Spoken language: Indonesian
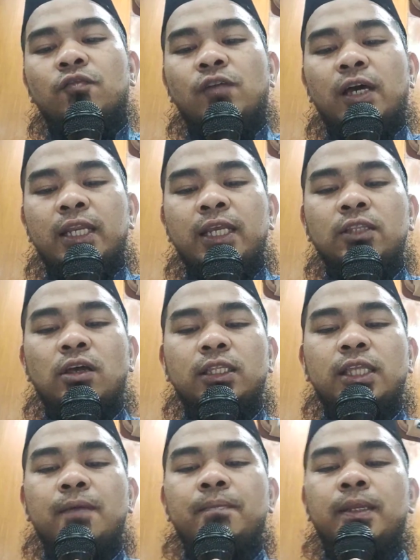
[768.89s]

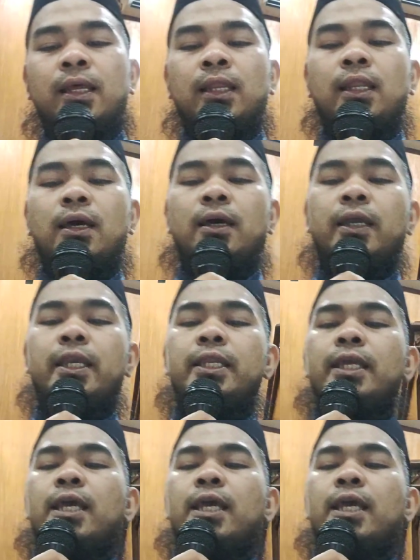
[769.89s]
Faridatan minallah. Ini